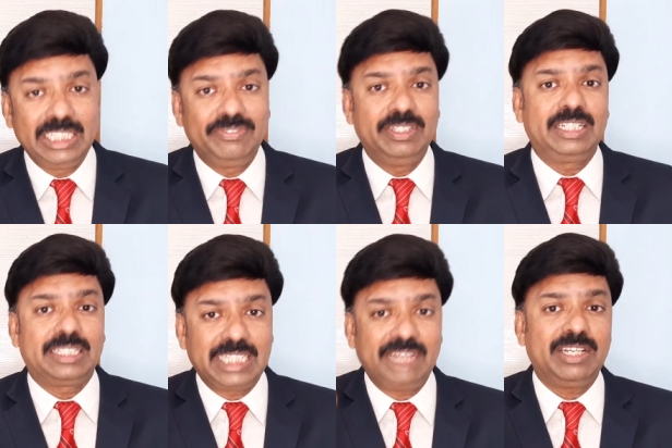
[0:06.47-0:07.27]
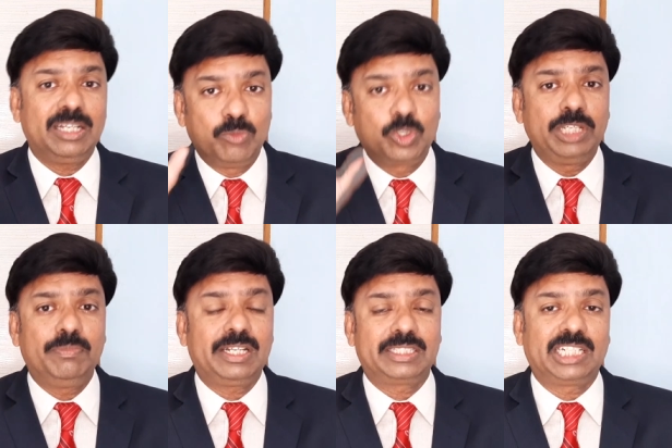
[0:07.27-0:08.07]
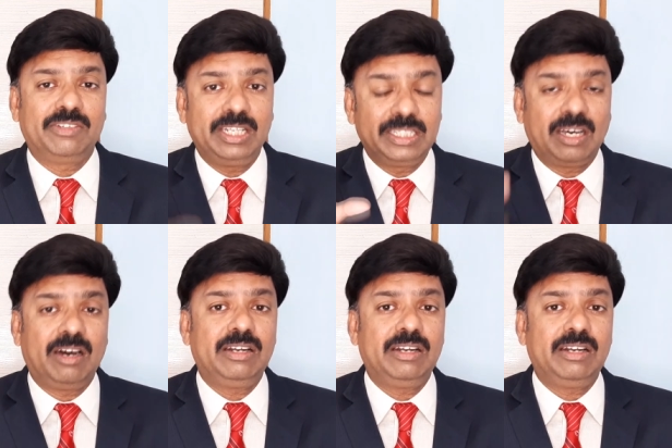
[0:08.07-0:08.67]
இவங்களுக்கு தேவையான முக்கியமான தகவல் இந்த